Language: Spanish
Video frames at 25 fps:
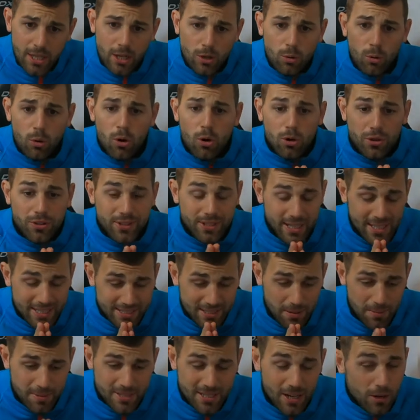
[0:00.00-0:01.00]
Luego, ya
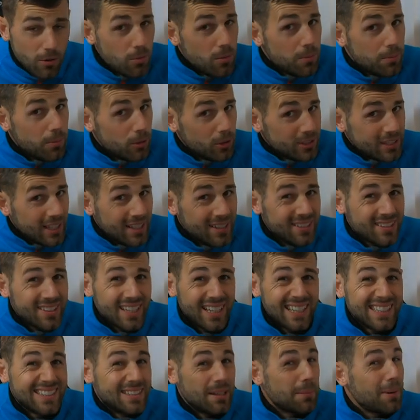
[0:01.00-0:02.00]
sabéis algo muy
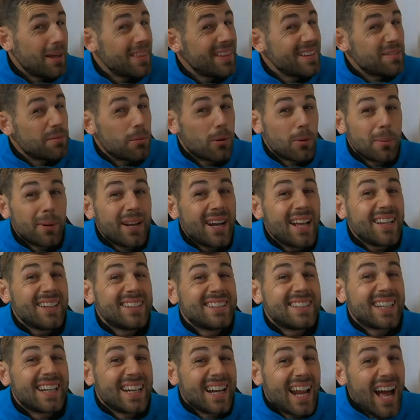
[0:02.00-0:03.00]
importante, el tema de volver a
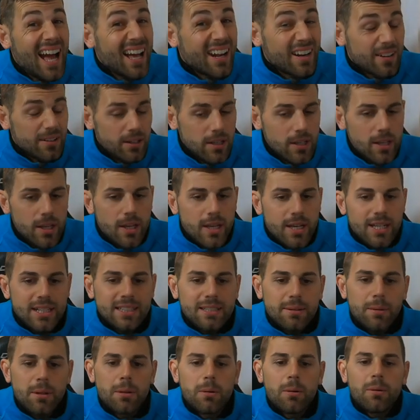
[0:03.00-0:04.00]
entrenar. El
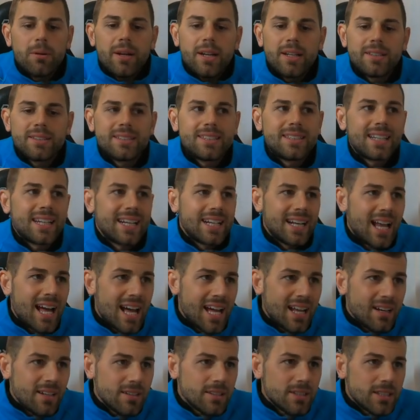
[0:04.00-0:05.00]
tema de volver a
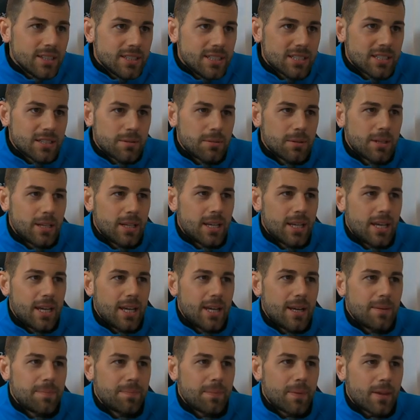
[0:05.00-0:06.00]
entrenar, ya sé
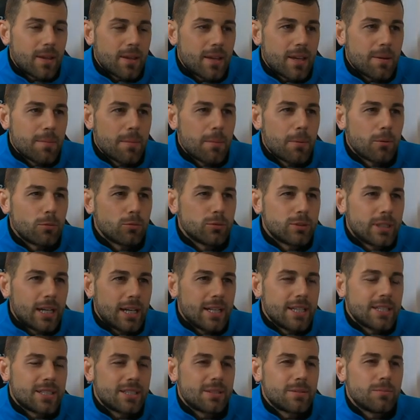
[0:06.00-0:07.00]
que, que me
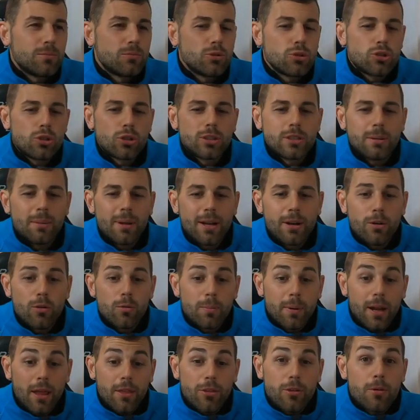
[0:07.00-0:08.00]
preguntáis mucho el tema de la
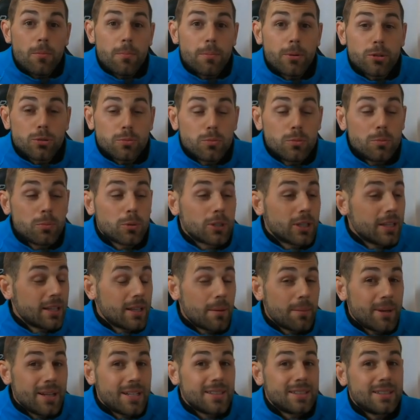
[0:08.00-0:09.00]
recuperación, pero es muy importante
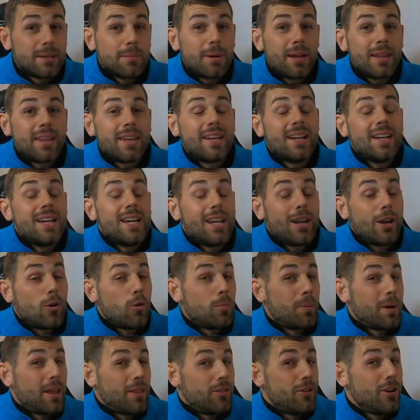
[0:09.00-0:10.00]
también el tema de
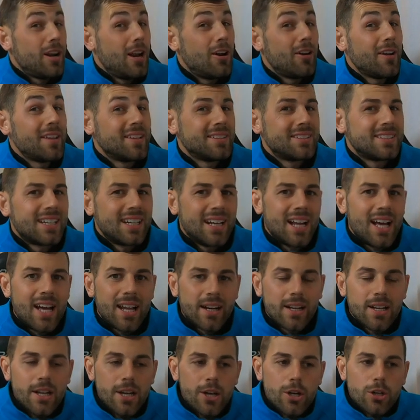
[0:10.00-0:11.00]
recuperación a la hora de
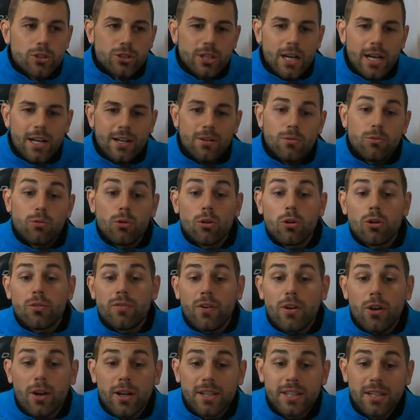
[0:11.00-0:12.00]
entrenar. O sea, uno de los
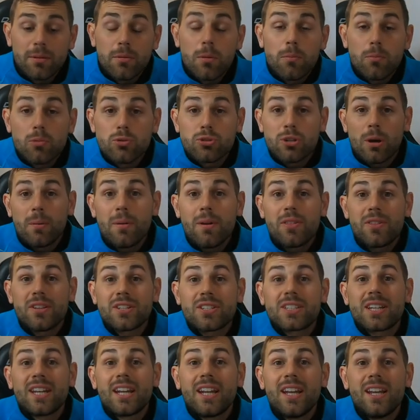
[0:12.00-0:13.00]
fallos que tenemos muchas veces
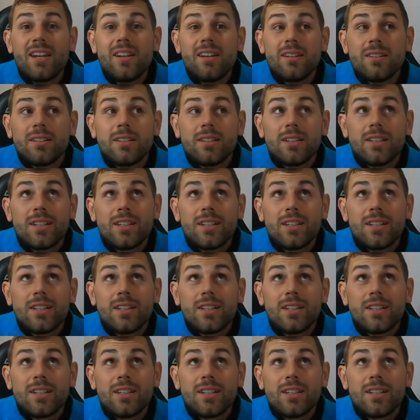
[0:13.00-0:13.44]
es querer